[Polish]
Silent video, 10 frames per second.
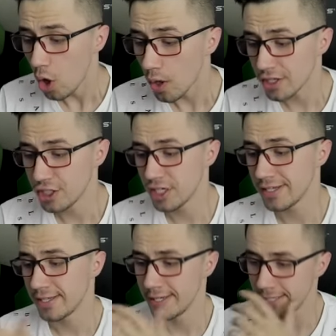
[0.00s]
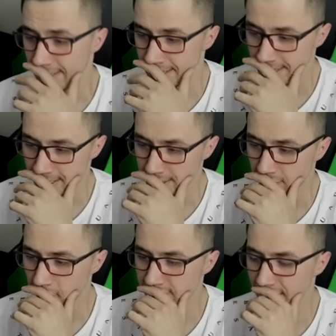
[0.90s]
Holy shit.
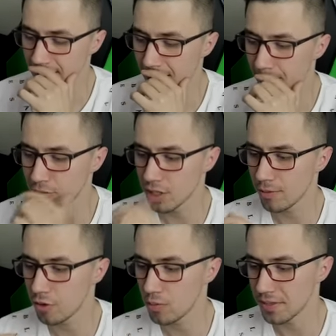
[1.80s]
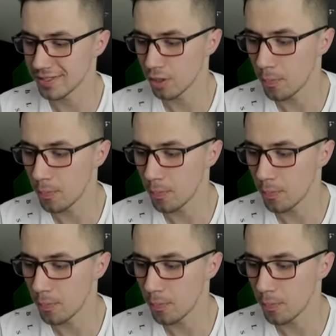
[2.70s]
No Forstera chyba musiałbym kupić.